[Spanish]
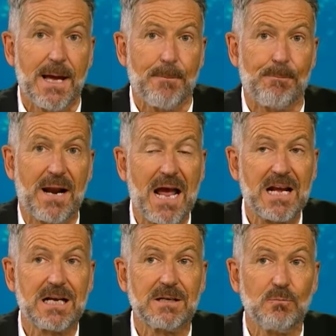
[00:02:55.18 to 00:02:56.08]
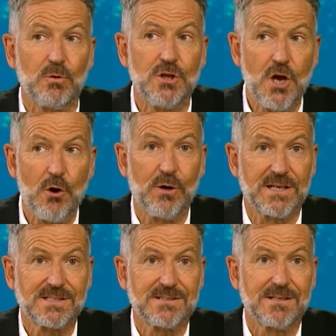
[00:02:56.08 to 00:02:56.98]
Pero
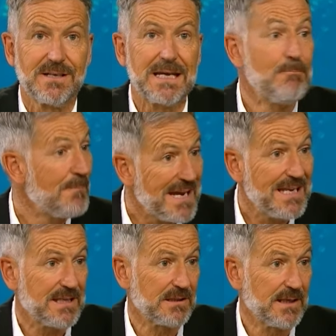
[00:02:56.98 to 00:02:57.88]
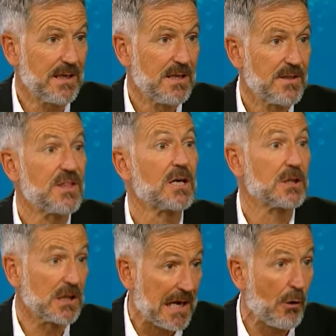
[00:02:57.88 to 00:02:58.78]
noté de inmediato la
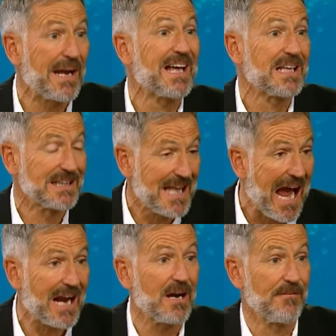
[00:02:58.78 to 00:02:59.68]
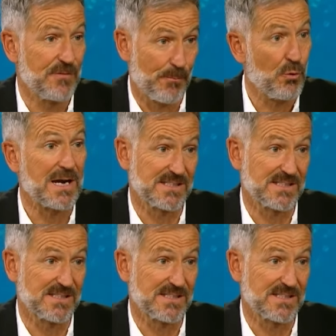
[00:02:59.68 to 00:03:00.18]
falta evidente de la